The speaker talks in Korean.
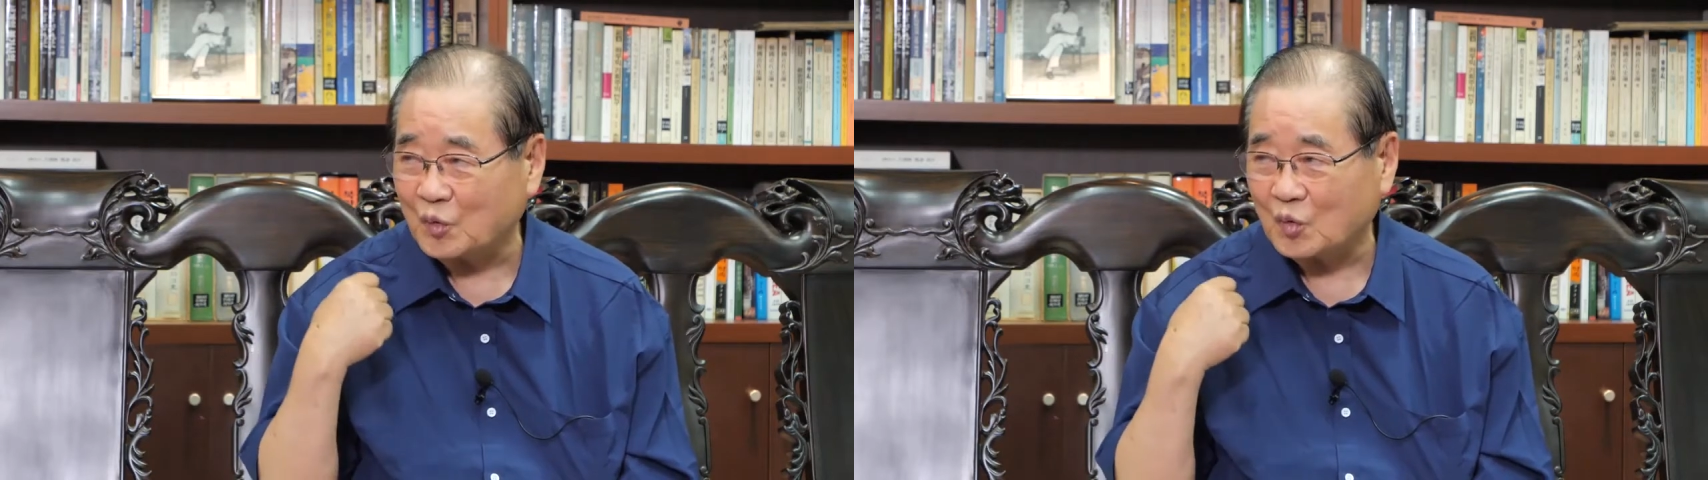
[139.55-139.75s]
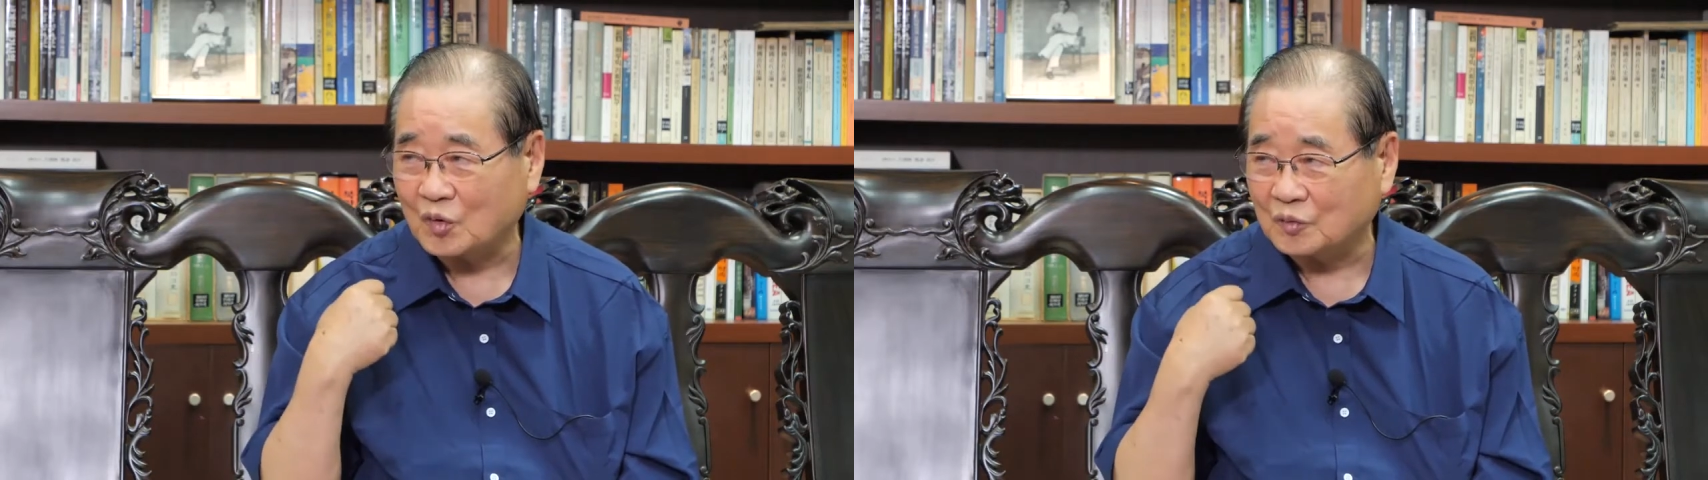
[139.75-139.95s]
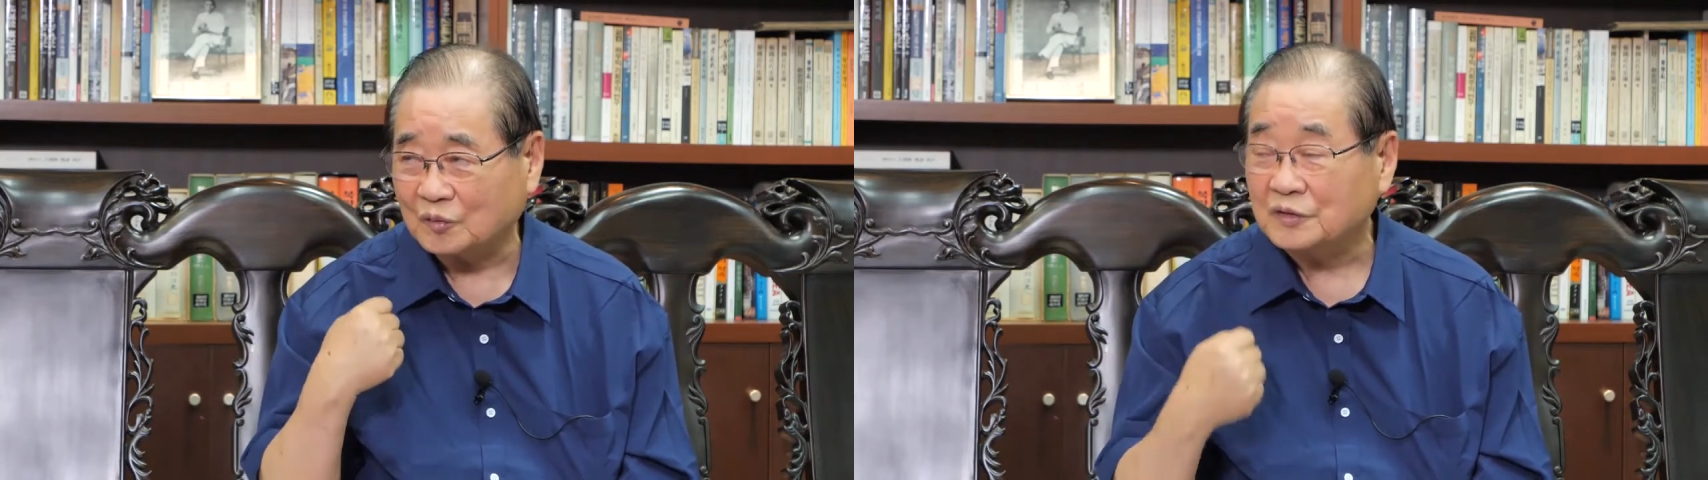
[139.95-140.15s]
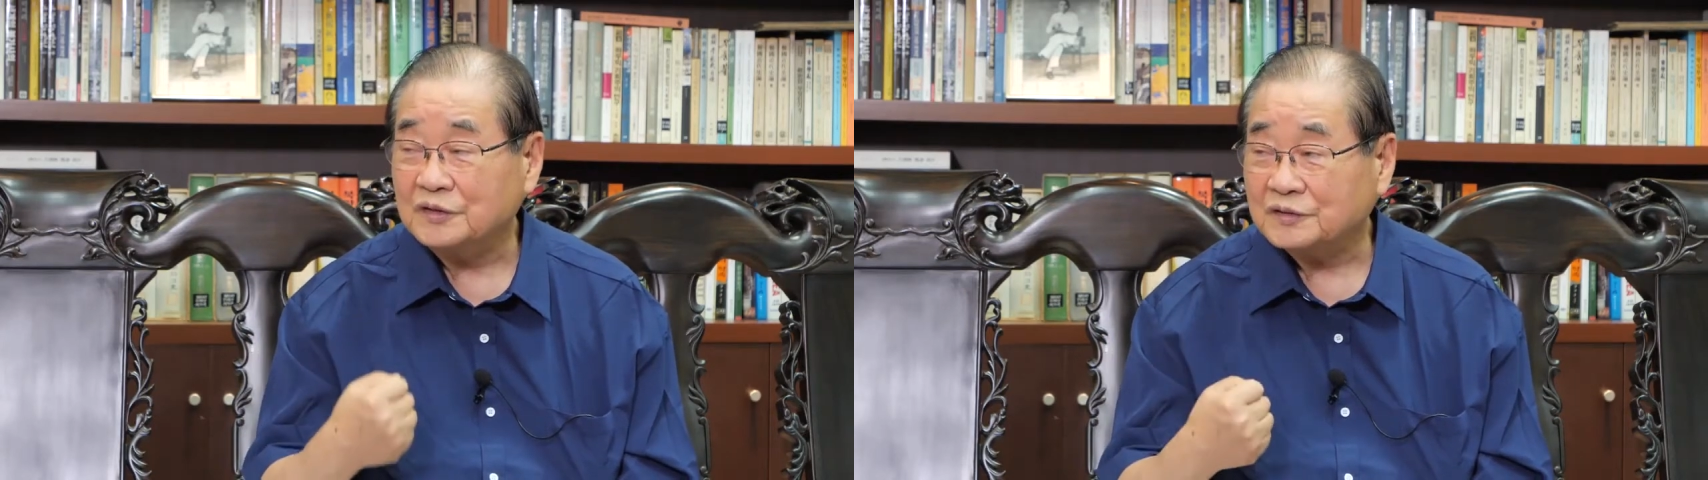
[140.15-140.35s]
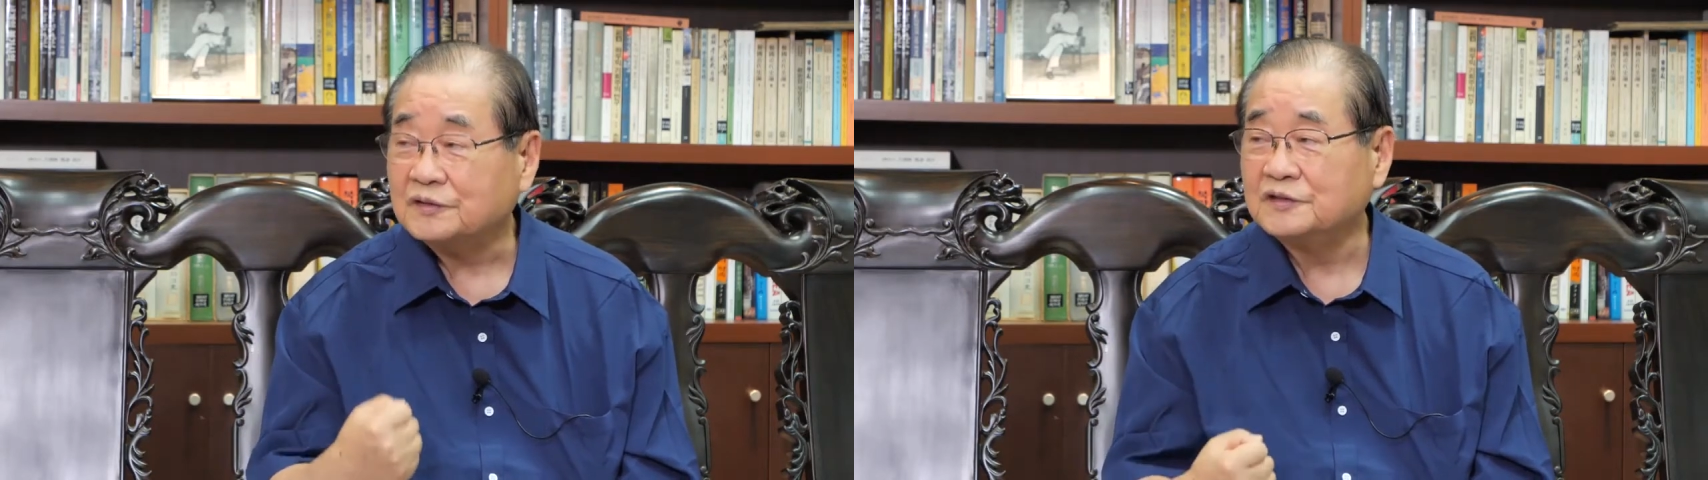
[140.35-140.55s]
보고하고
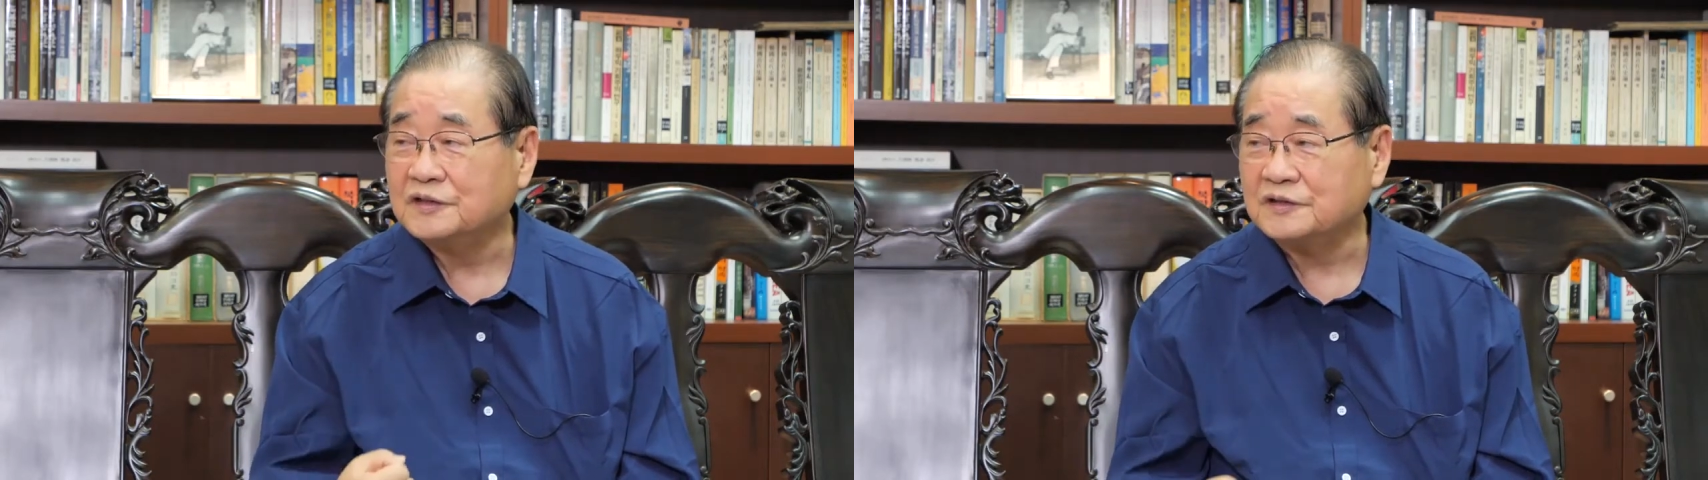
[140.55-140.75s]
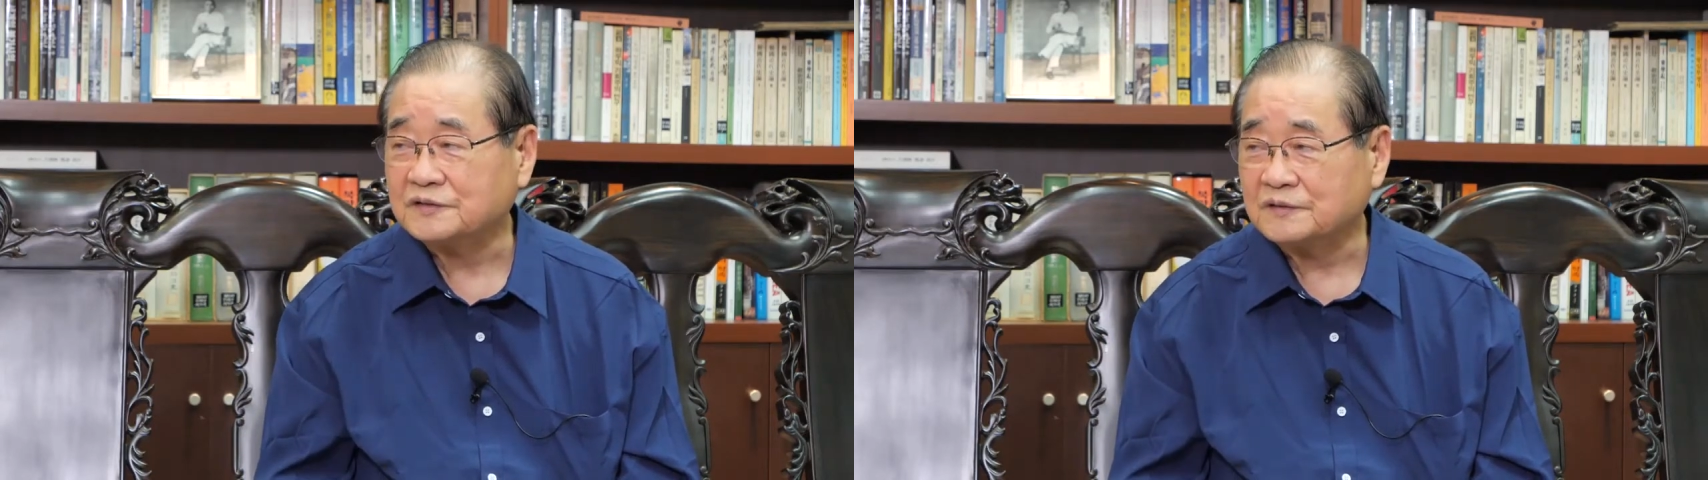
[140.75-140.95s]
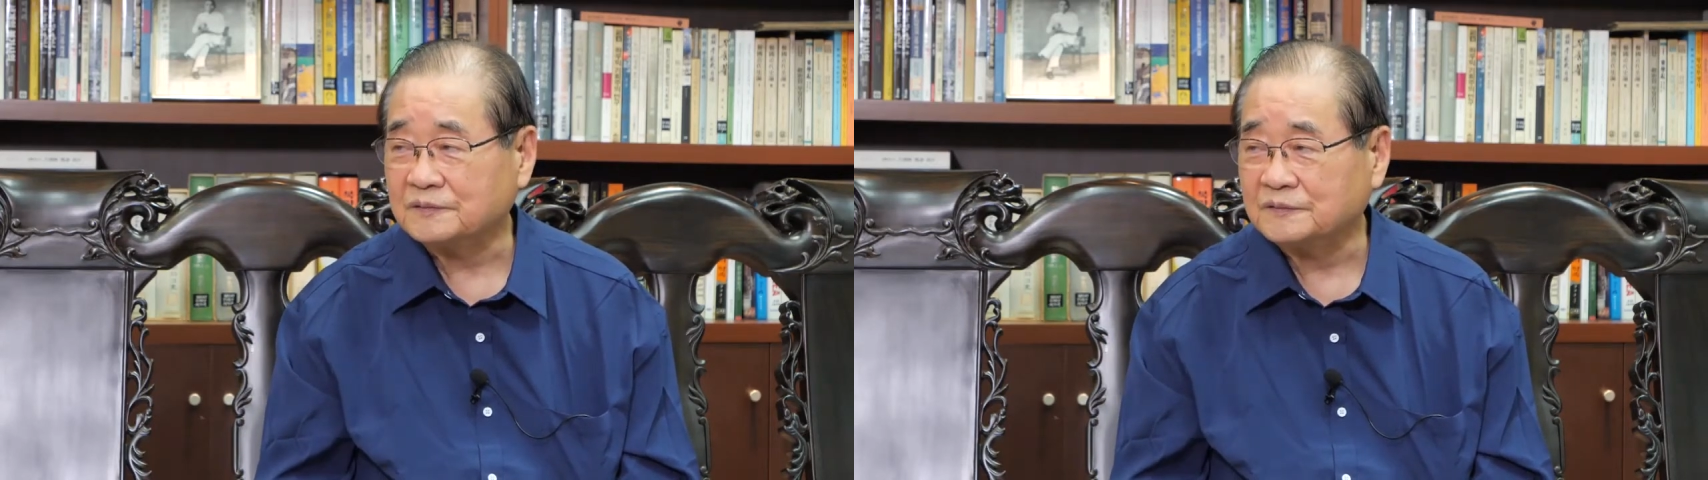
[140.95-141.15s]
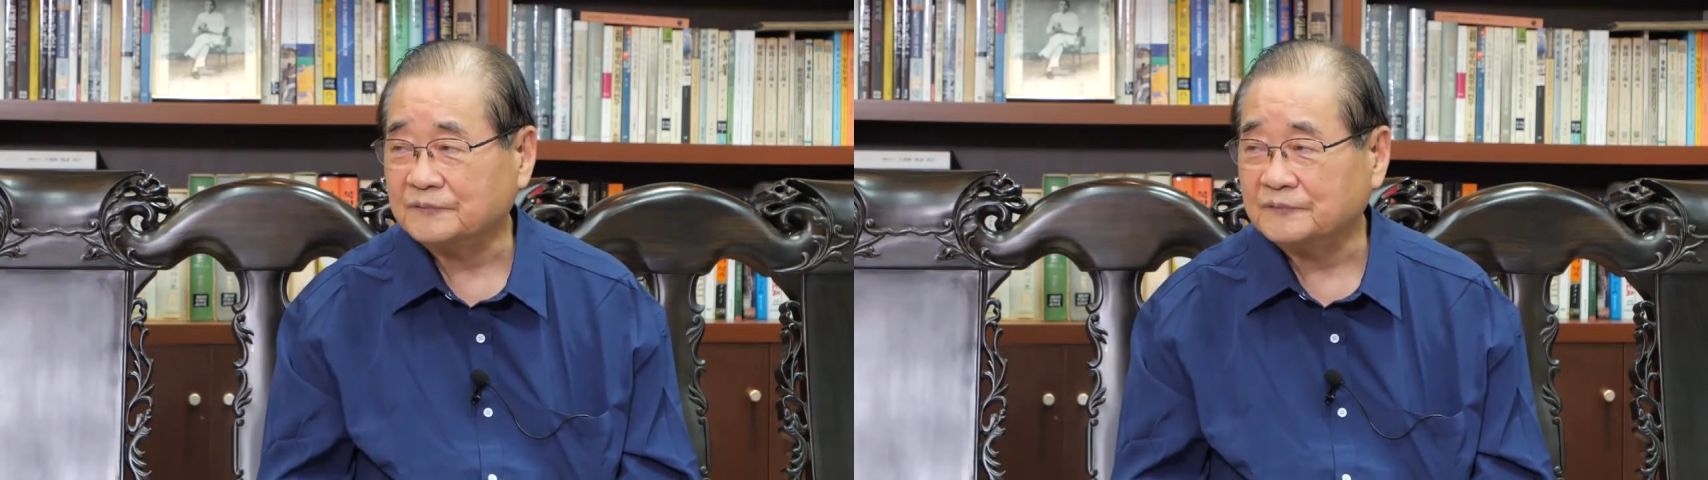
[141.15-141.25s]
그런 일이 있어요.